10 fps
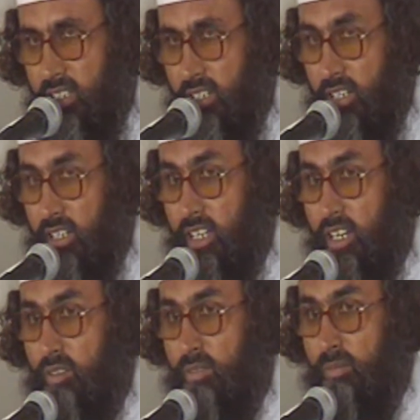कल्ला
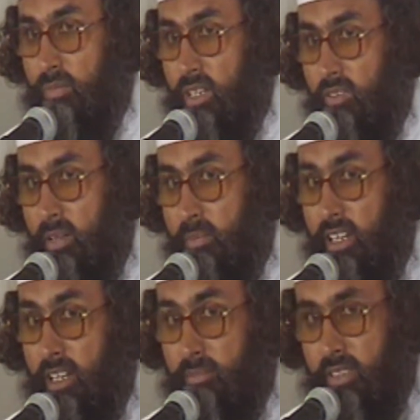व
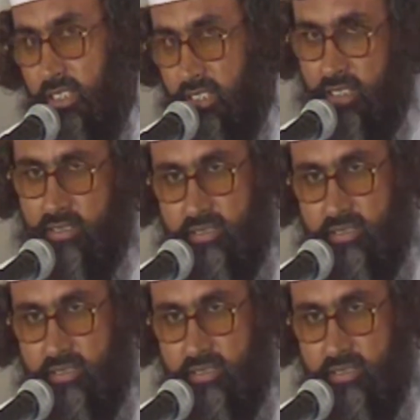बेहम देखा